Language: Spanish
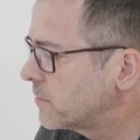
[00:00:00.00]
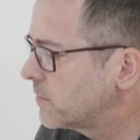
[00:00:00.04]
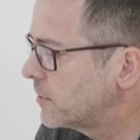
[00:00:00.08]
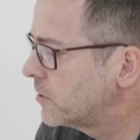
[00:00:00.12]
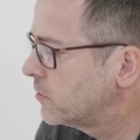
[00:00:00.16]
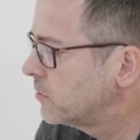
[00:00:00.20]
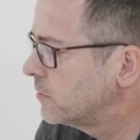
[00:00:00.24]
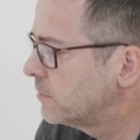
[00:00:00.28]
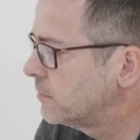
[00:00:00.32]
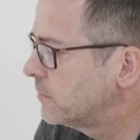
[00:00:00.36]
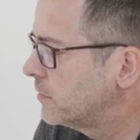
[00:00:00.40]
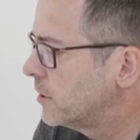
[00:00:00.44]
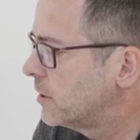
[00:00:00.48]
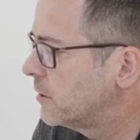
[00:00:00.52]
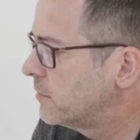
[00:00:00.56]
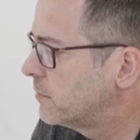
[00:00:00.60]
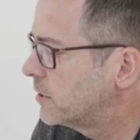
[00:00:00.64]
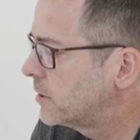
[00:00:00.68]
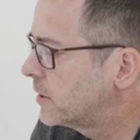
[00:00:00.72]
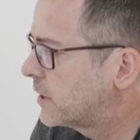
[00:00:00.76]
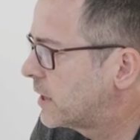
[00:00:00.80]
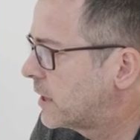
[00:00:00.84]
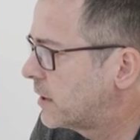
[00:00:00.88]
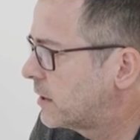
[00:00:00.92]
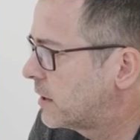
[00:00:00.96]
es, pero
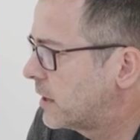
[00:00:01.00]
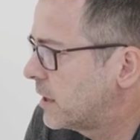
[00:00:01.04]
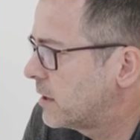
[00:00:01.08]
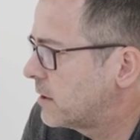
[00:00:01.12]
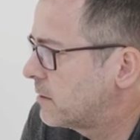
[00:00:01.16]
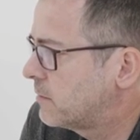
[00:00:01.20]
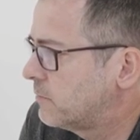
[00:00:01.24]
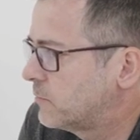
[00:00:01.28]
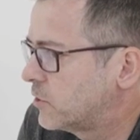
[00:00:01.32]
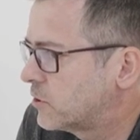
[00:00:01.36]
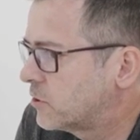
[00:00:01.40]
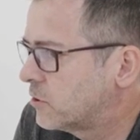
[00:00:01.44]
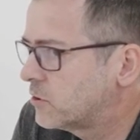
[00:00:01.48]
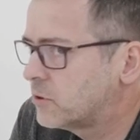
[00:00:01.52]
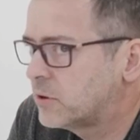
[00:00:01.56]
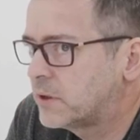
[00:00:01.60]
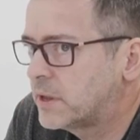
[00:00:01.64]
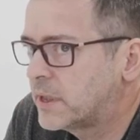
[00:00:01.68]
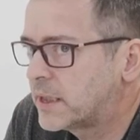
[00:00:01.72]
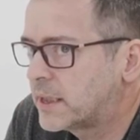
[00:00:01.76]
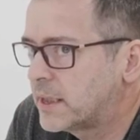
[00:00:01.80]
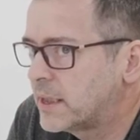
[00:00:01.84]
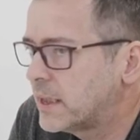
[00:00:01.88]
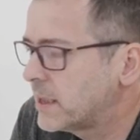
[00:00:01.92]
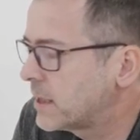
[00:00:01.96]
vosotros
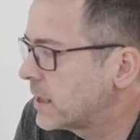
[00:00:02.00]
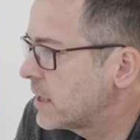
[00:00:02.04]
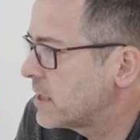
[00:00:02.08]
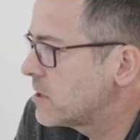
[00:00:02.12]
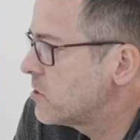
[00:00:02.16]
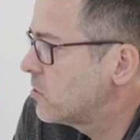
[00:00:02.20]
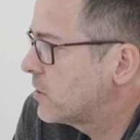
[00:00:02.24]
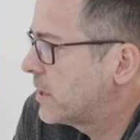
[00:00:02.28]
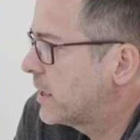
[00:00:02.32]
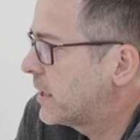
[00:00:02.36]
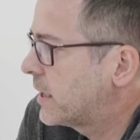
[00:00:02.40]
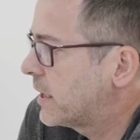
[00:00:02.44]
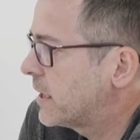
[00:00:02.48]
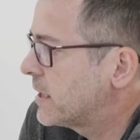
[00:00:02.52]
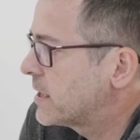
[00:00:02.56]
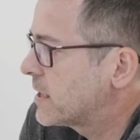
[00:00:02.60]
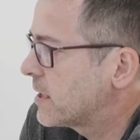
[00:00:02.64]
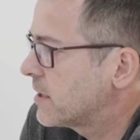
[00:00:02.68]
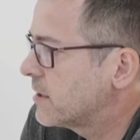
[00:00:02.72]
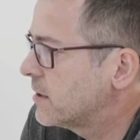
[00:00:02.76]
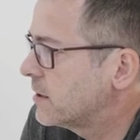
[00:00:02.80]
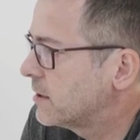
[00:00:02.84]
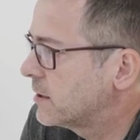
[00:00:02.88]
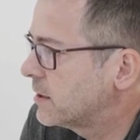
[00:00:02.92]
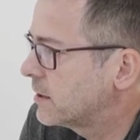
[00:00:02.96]
en realidad qué es lo que queréis
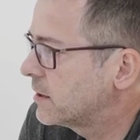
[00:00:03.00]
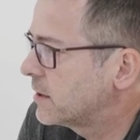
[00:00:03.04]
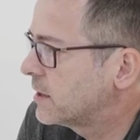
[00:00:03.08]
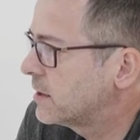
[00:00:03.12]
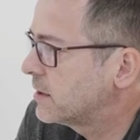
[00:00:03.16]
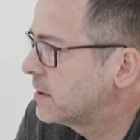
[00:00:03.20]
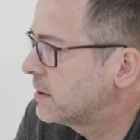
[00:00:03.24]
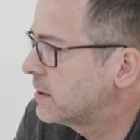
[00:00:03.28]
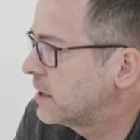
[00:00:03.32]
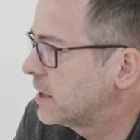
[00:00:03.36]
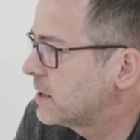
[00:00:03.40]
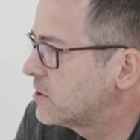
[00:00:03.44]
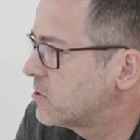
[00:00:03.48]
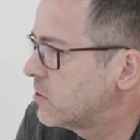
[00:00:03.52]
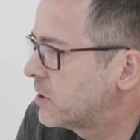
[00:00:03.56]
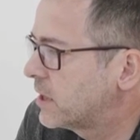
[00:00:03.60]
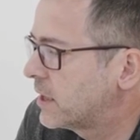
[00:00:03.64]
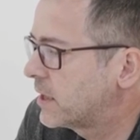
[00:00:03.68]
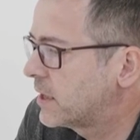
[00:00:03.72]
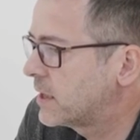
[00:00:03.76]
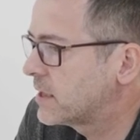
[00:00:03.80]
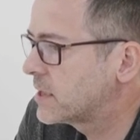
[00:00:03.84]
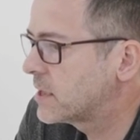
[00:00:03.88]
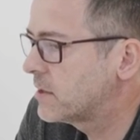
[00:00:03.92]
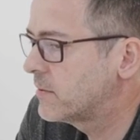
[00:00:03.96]
hacer? ¿Qué, es lo que
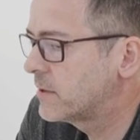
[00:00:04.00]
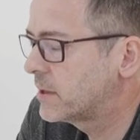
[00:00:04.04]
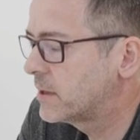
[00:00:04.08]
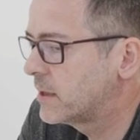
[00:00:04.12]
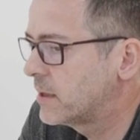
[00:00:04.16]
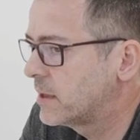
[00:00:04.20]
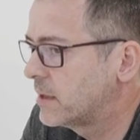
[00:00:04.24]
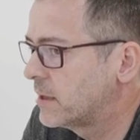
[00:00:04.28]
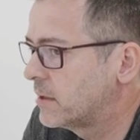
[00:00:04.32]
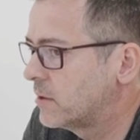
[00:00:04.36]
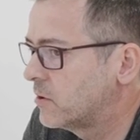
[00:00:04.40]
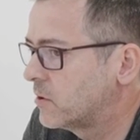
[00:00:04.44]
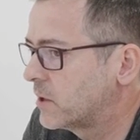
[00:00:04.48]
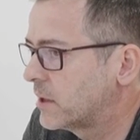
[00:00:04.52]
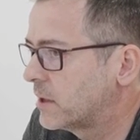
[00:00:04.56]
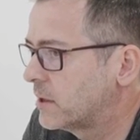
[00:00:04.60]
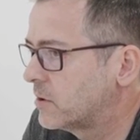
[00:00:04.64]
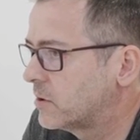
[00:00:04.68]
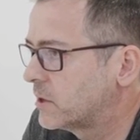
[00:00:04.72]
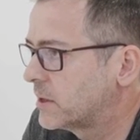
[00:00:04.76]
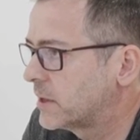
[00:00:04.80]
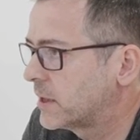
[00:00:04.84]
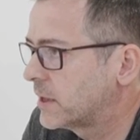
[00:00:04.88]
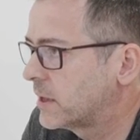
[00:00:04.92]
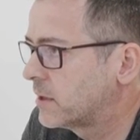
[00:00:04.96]
queréis saber? Y lo que
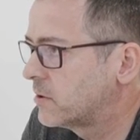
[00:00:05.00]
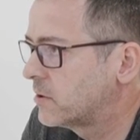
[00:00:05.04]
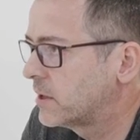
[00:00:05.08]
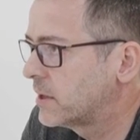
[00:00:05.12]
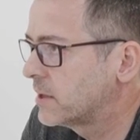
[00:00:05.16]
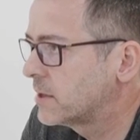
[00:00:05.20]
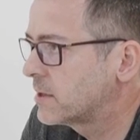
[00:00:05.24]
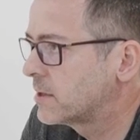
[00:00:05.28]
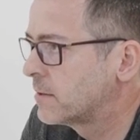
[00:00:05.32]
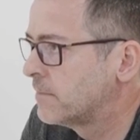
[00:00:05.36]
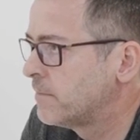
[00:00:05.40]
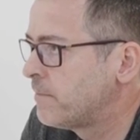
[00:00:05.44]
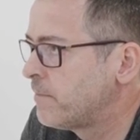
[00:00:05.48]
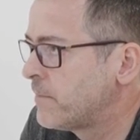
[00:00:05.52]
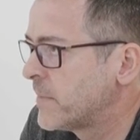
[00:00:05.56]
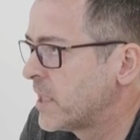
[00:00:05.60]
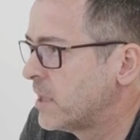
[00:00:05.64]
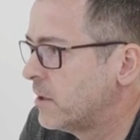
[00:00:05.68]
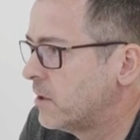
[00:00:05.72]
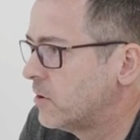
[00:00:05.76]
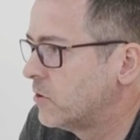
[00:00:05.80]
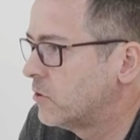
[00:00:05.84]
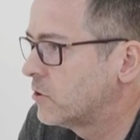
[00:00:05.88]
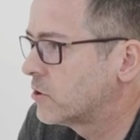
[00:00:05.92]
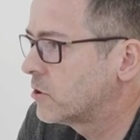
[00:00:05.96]
nos dijeron es,
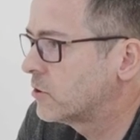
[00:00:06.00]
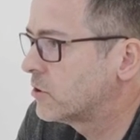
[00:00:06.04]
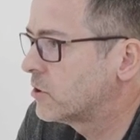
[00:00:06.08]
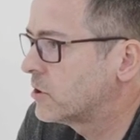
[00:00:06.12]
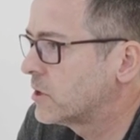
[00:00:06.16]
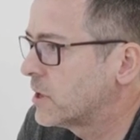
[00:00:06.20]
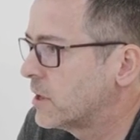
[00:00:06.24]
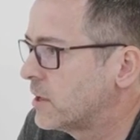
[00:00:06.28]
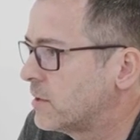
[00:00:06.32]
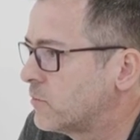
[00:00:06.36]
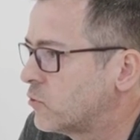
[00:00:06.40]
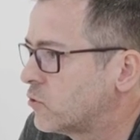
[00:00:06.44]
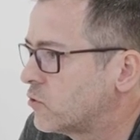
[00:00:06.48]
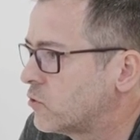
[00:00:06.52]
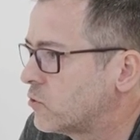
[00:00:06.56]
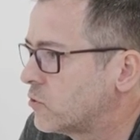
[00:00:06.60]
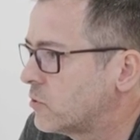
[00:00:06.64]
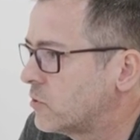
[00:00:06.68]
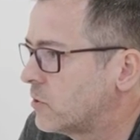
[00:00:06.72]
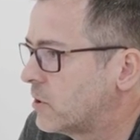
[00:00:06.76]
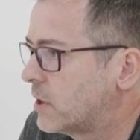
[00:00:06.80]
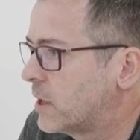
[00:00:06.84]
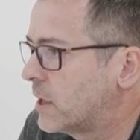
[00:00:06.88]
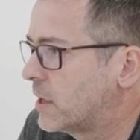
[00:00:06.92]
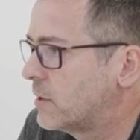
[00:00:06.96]
nosotros tenemos,
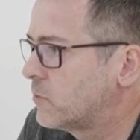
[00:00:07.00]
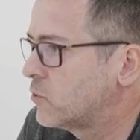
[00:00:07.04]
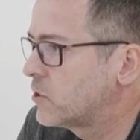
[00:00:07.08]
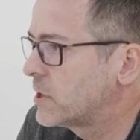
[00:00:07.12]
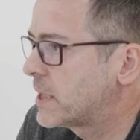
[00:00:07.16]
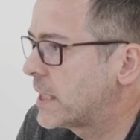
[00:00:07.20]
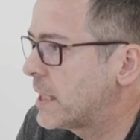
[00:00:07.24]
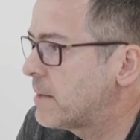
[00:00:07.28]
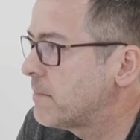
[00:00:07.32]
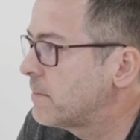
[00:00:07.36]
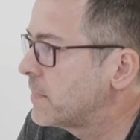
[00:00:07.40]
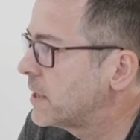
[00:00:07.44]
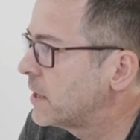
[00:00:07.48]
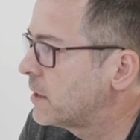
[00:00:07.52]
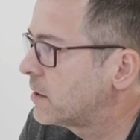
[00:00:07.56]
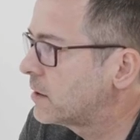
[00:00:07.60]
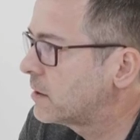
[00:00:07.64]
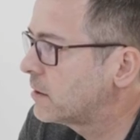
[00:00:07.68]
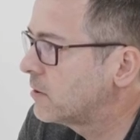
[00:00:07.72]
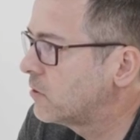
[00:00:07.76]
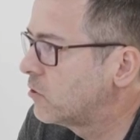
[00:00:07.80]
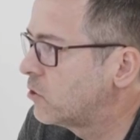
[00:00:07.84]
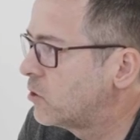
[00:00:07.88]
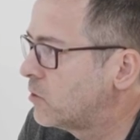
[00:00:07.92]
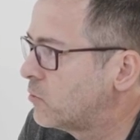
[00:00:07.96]
queremos
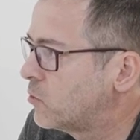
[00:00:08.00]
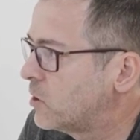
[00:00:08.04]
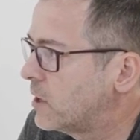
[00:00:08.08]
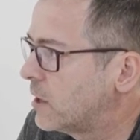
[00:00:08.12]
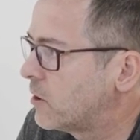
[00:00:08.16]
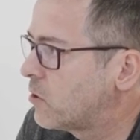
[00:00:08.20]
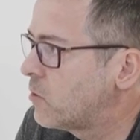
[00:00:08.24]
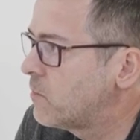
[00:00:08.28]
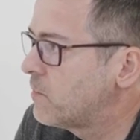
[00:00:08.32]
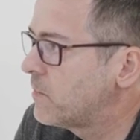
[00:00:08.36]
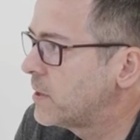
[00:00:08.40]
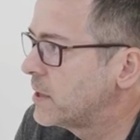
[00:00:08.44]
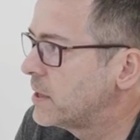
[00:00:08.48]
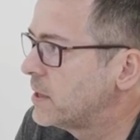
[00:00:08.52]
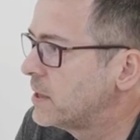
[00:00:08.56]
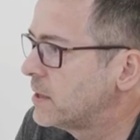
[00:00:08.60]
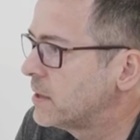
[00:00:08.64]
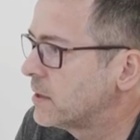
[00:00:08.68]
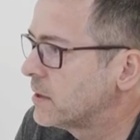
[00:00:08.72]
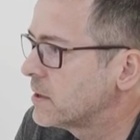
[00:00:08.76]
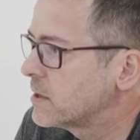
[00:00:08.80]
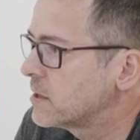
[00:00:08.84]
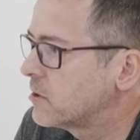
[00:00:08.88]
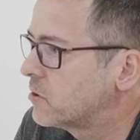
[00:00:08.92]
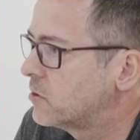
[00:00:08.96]
cambiar cómo la
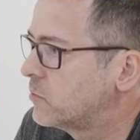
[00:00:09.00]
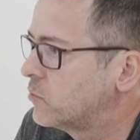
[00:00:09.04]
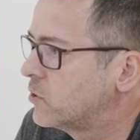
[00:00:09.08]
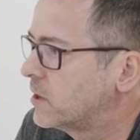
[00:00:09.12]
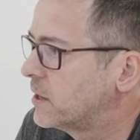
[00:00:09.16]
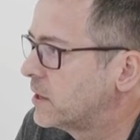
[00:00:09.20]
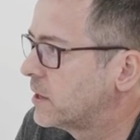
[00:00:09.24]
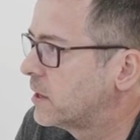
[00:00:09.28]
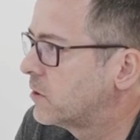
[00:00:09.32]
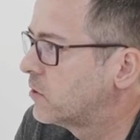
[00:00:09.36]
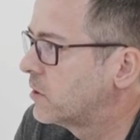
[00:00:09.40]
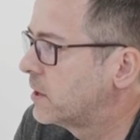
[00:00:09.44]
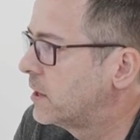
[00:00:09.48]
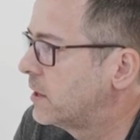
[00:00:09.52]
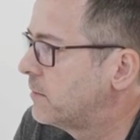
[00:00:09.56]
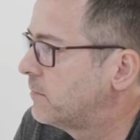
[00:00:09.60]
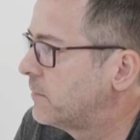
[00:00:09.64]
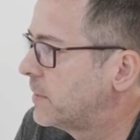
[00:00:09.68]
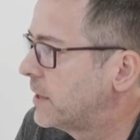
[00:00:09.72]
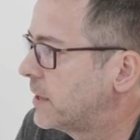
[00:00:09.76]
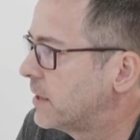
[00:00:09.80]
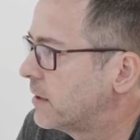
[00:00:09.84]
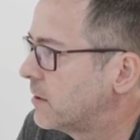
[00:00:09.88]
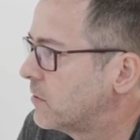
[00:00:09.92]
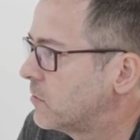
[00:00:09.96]
compañía se comunica con el
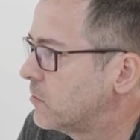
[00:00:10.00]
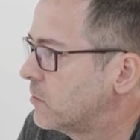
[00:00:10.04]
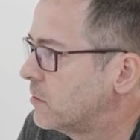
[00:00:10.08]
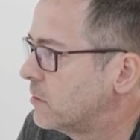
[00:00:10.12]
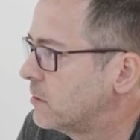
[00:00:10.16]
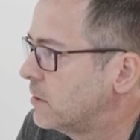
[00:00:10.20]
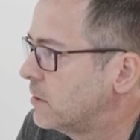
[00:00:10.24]
empleado.